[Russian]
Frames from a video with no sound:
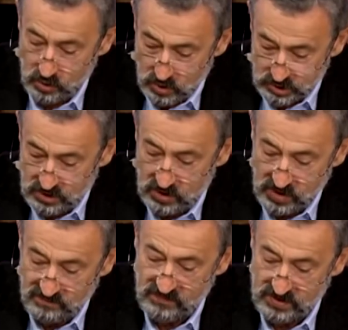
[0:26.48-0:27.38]
ложно
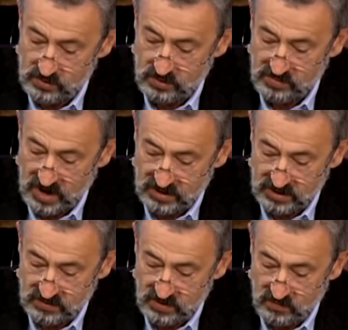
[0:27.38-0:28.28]
он обвинил он
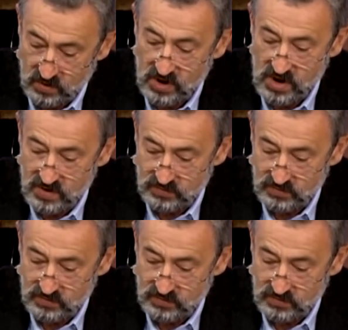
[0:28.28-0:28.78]
брата своего,